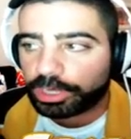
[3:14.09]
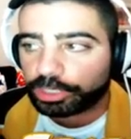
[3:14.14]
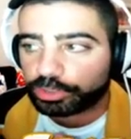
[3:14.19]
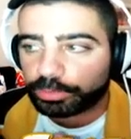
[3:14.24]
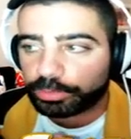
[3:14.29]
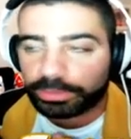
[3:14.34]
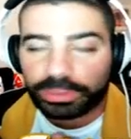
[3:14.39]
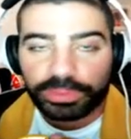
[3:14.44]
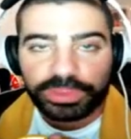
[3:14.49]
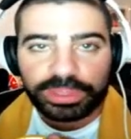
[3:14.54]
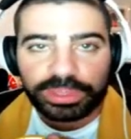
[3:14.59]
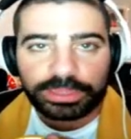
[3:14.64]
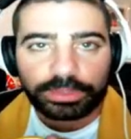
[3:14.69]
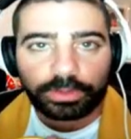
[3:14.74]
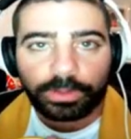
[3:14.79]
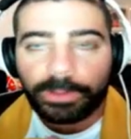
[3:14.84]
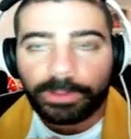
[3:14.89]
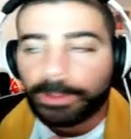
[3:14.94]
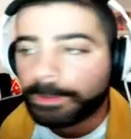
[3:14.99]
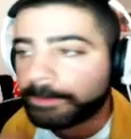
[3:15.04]
Le estuve
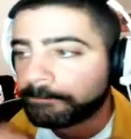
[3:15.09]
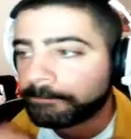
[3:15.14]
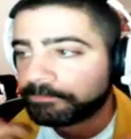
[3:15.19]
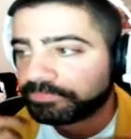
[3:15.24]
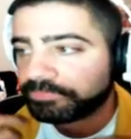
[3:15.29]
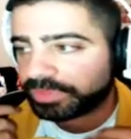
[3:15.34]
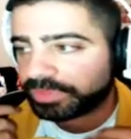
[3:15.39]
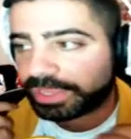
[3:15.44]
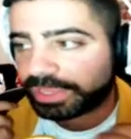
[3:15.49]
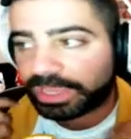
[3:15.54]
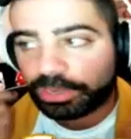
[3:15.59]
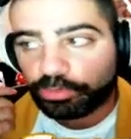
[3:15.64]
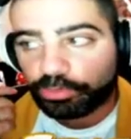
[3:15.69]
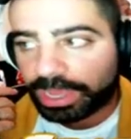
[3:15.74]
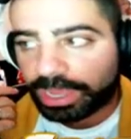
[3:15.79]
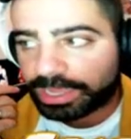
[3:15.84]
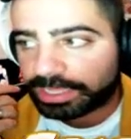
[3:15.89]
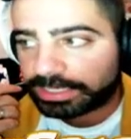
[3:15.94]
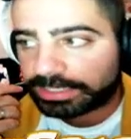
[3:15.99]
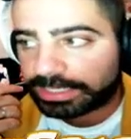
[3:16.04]
diciendo de que era un
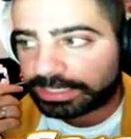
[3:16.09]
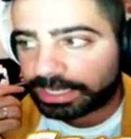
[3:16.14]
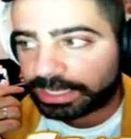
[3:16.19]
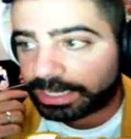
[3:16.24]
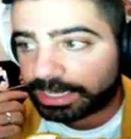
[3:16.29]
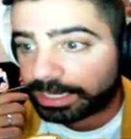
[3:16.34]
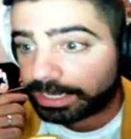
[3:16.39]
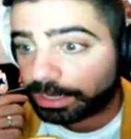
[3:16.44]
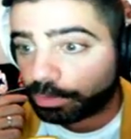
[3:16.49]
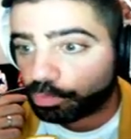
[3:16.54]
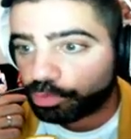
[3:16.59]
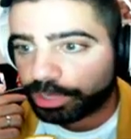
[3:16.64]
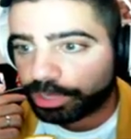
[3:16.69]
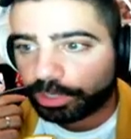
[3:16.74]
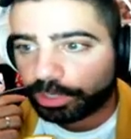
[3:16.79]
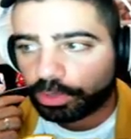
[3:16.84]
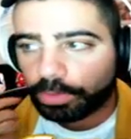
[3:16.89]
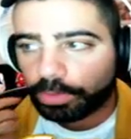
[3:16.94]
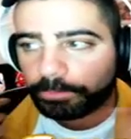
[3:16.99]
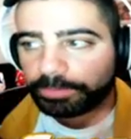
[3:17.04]
agente, era un
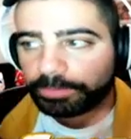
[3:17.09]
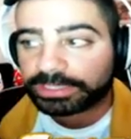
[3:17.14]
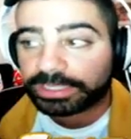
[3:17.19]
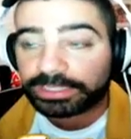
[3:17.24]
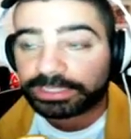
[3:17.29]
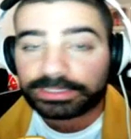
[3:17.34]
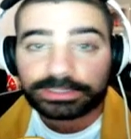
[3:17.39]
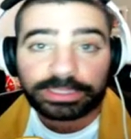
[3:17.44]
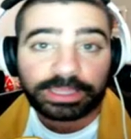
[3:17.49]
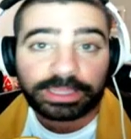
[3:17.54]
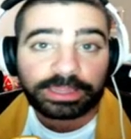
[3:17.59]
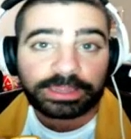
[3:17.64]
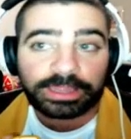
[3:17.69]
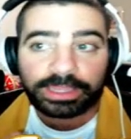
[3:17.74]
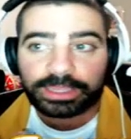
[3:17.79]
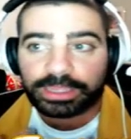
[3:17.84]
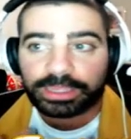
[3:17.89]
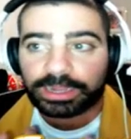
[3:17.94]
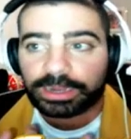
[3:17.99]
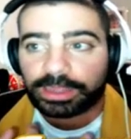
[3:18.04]
incompetente,
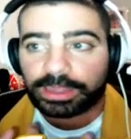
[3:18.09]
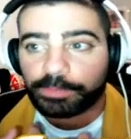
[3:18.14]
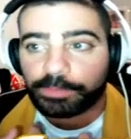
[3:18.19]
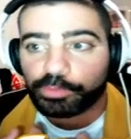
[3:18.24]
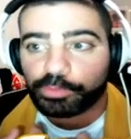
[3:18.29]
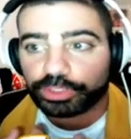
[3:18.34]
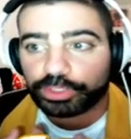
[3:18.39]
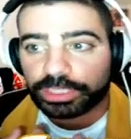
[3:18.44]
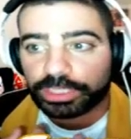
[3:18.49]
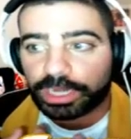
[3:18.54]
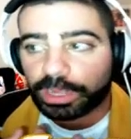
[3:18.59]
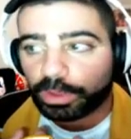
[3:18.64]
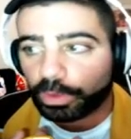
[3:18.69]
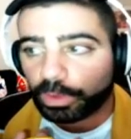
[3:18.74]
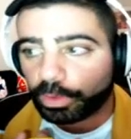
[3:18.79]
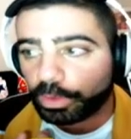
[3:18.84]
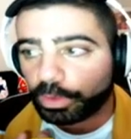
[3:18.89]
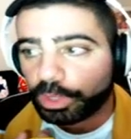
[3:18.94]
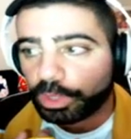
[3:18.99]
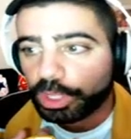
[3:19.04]
de que le he
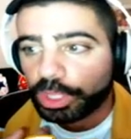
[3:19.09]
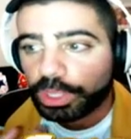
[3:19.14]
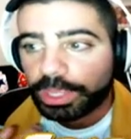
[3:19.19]
mostrado